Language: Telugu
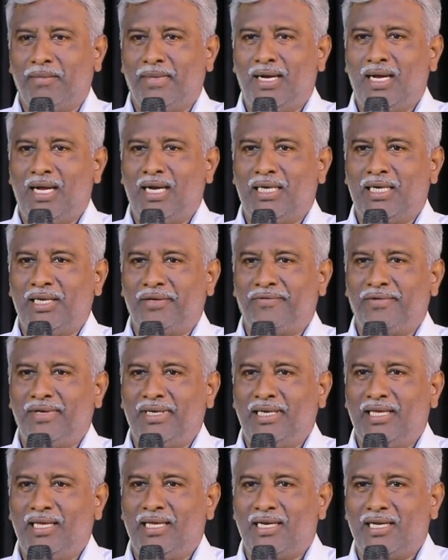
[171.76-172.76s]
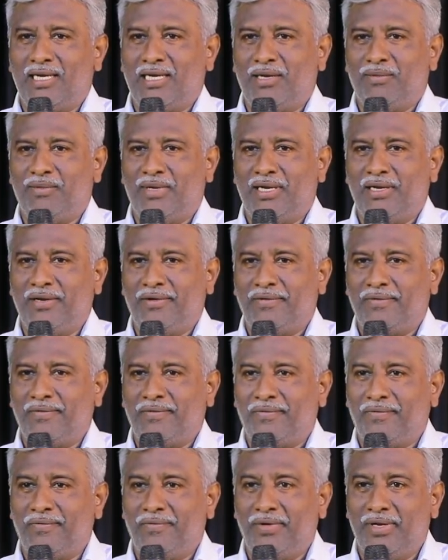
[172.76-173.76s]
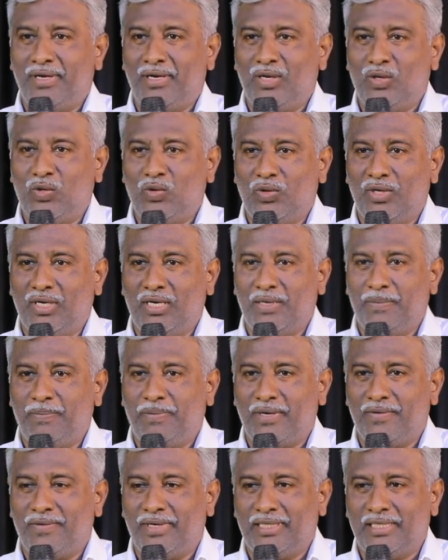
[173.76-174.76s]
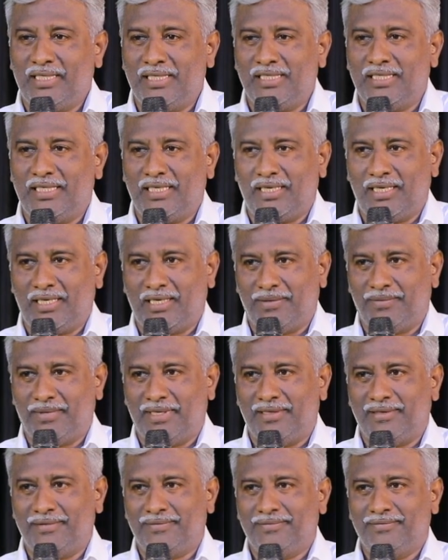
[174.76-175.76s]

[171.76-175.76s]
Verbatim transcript: మాట వినే రకమా వినకుండా ప్రవర్తించే రకమా